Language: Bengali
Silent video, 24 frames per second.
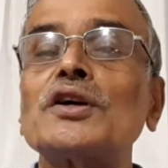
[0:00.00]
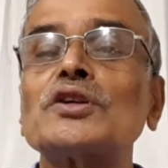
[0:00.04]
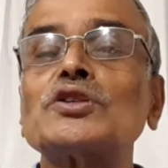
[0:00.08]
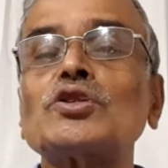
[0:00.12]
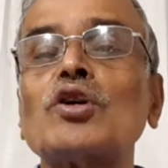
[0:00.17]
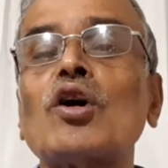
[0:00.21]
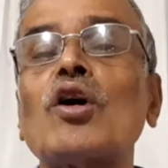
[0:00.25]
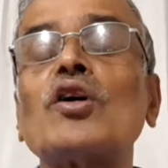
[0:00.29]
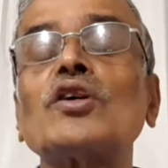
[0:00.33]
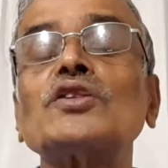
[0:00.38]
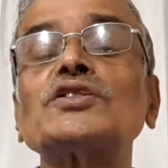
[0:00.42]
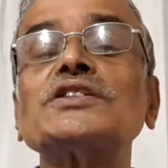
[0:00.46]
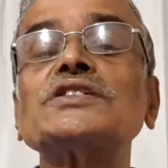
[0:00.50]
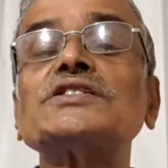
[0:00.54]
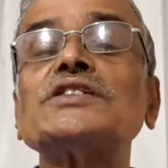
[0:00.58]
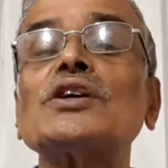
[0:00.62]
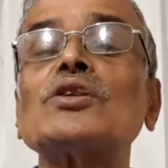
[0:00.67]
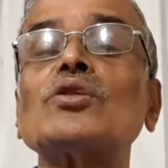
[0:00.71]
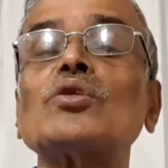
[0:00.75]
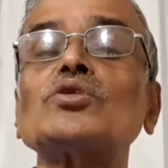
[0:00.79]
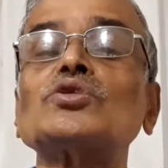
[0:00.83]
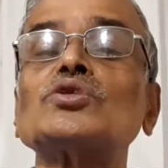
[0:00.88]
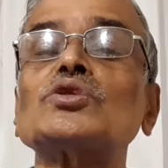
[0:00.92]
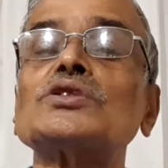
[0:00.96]
সহজে যেন
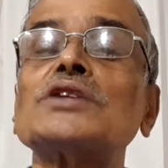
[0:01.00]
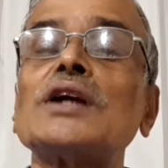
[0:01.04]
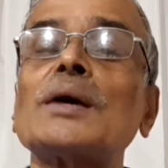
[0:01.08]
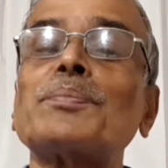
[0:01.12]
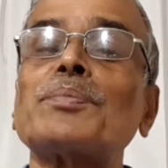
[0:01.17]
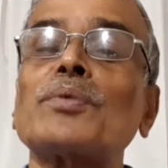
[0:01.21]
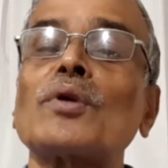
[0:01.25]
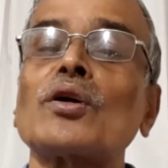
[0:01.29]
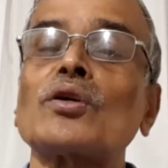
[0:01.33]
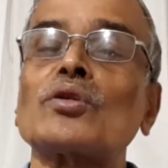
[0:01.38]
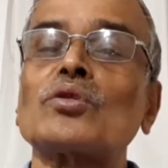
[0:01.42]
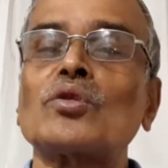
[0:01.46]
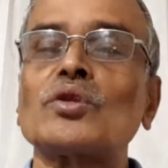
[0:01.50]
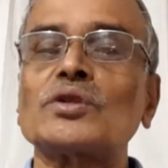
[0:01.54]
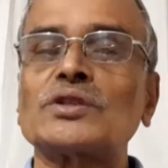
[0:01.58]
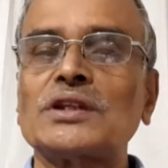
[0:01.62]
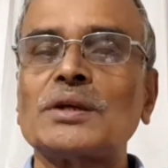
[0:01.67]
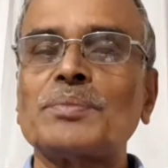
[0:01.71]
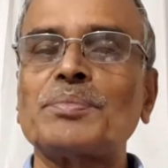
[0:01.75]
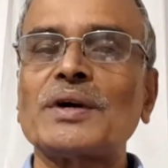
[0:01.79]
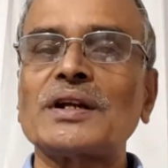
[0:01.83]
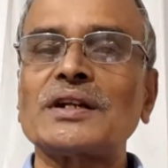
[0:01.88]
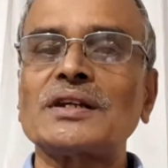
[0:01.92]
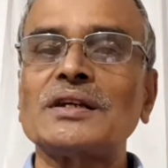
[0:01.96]
ওষুধটা প্রয়োগ করতে
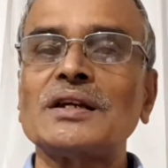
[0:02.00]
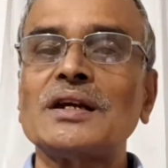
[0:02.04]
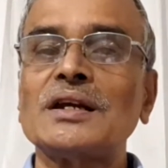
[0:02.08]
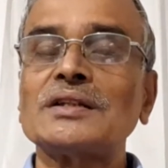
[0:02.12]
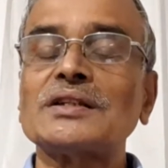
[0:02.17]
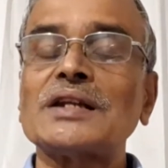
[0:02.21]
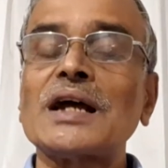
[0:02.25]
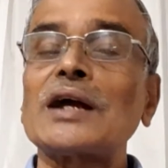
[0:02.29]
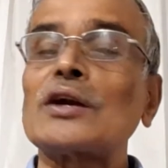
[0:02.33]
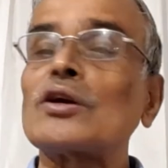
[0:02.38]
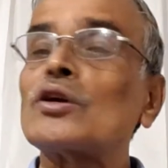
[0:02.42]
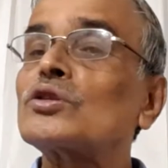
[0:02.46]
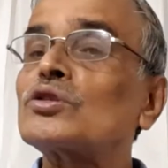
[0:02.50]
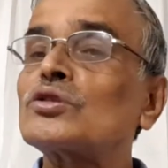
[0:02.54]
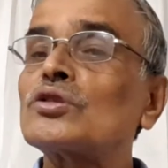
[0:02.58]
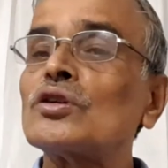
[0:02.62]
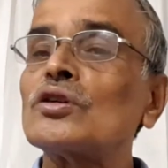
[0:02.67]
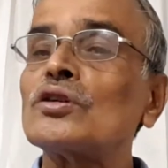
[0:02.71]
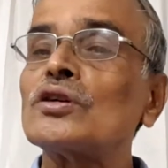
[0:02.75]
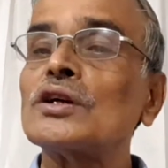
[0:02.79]
পারি তার অর্থ